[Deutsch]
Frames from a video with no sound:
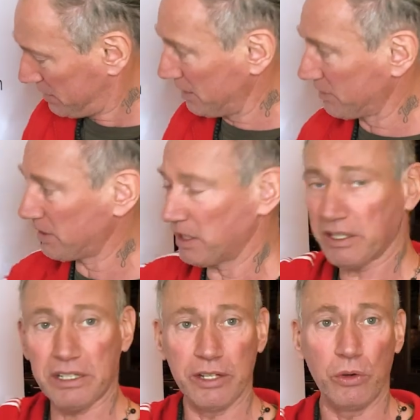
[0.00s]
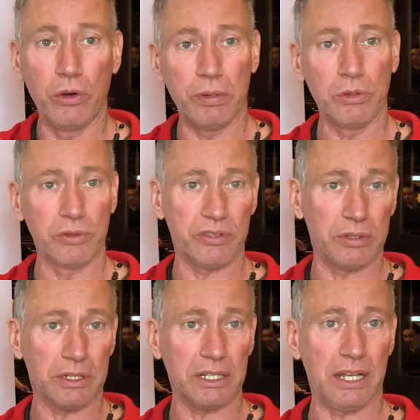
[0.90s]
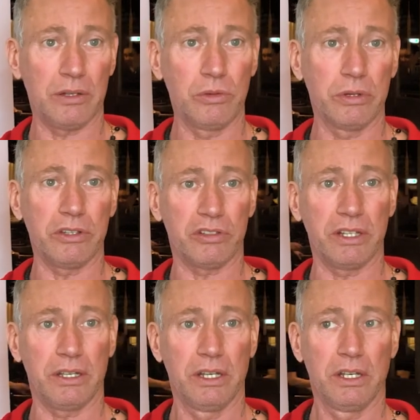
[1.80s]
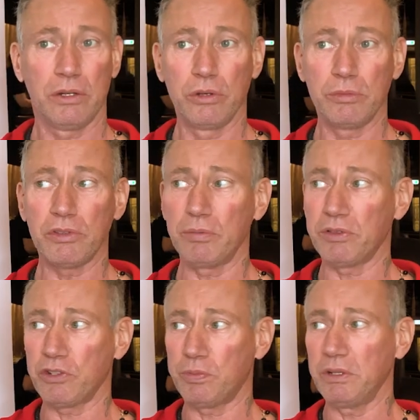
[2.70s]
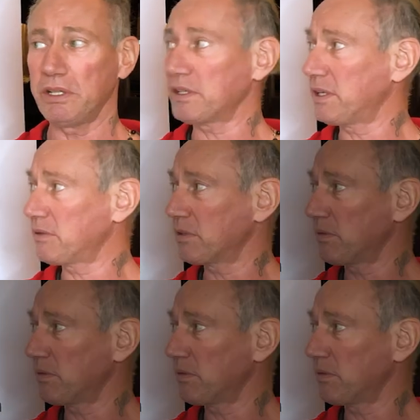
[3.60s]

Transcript: Ganz klar, eine kleine Oberlust, klar, logisch, ne? Lügen müssen ein bisschen Spielgeld haben und